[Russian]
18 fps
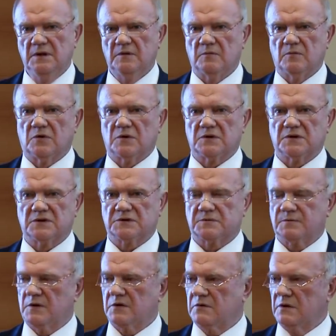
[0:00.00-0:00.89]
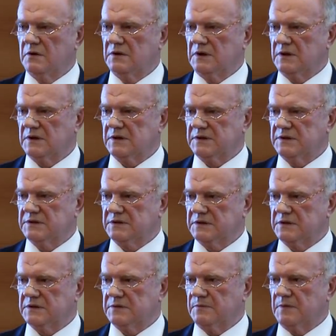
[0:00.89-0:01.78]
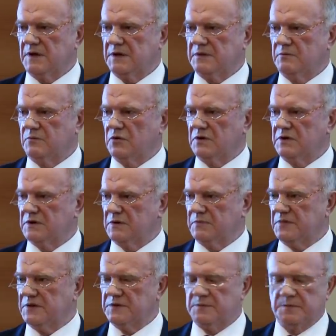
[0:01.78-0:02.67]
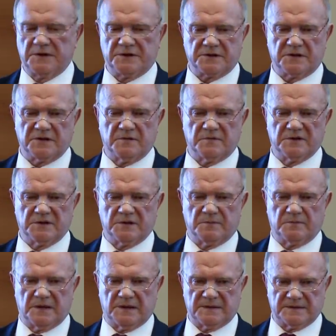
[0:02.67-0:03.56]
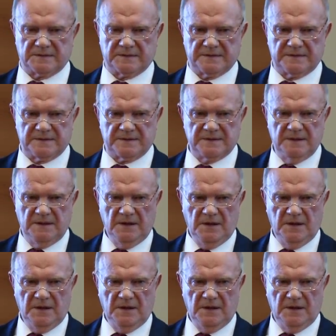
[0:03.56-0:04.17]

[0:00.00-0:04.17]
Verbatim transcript: можно спокойно ложиться спать, будет обеспечена безопасность.